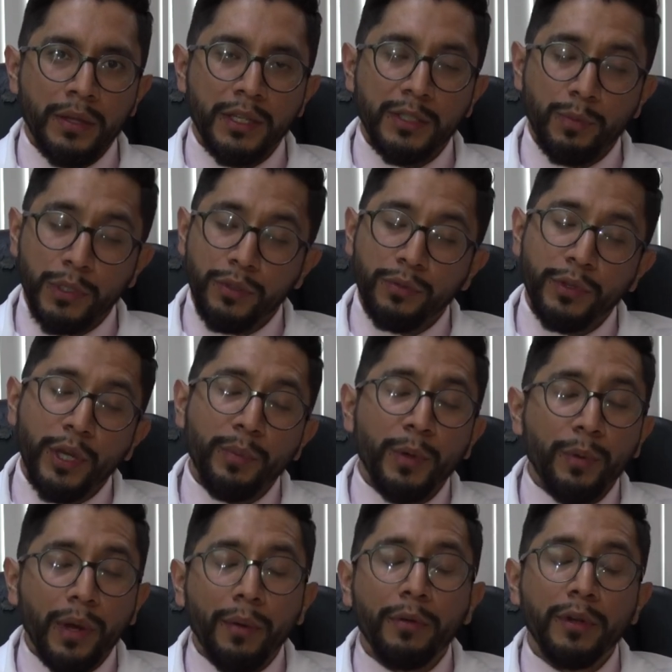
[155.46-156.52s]
Después de un
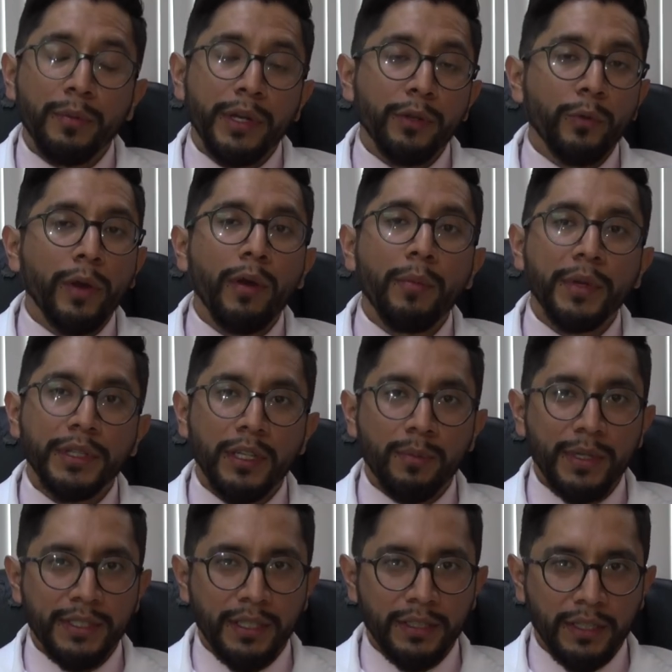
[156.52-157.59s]
tiempo va a volver nuevamente
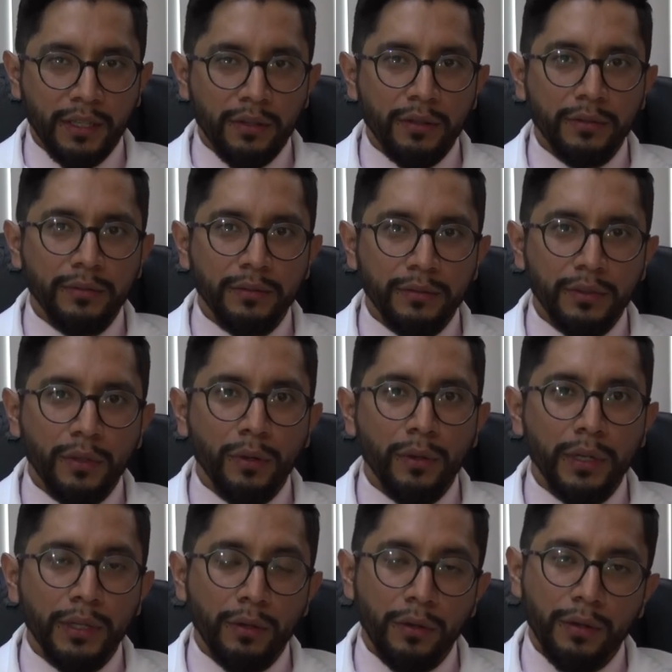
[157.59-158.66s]
el paciente con
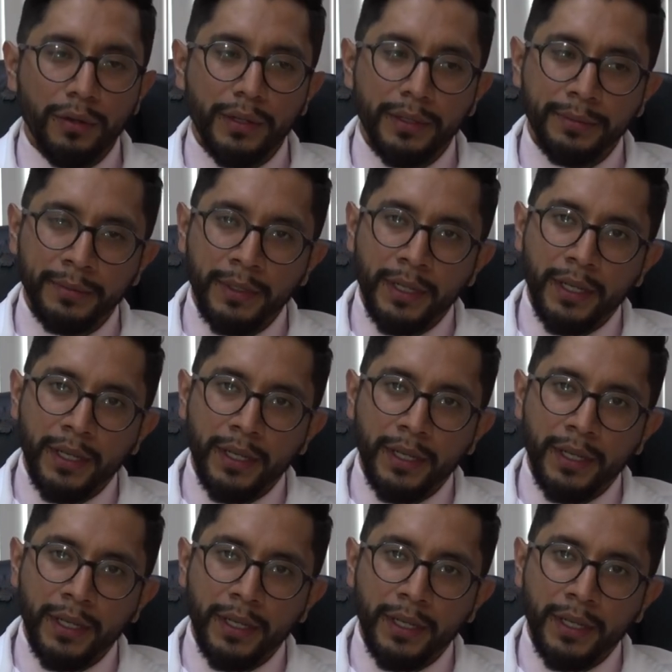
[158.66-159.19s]
el dolor.